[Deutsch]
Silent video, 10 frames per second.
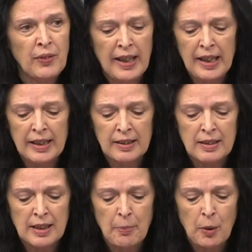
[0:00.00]

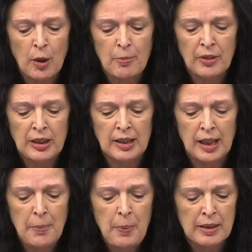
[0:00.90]
Freihandelsabkommen wie den
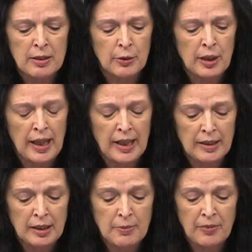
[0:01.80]
EPAs oder
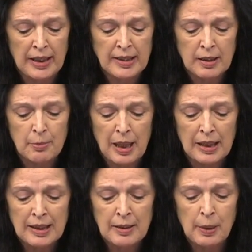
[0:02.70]
ähnlichem weitere
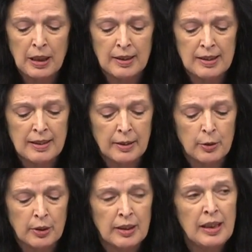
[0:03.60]

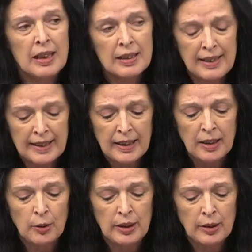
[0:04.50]
Marktliberalisierungen,
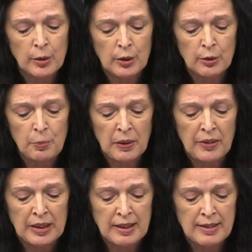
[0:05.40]
Deregulierungen und
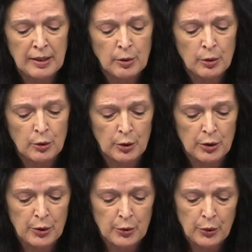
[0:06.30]
Privatisierungen
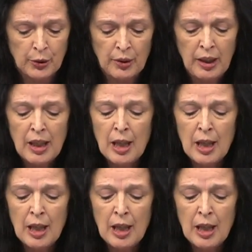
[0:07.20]
durchzudrücken,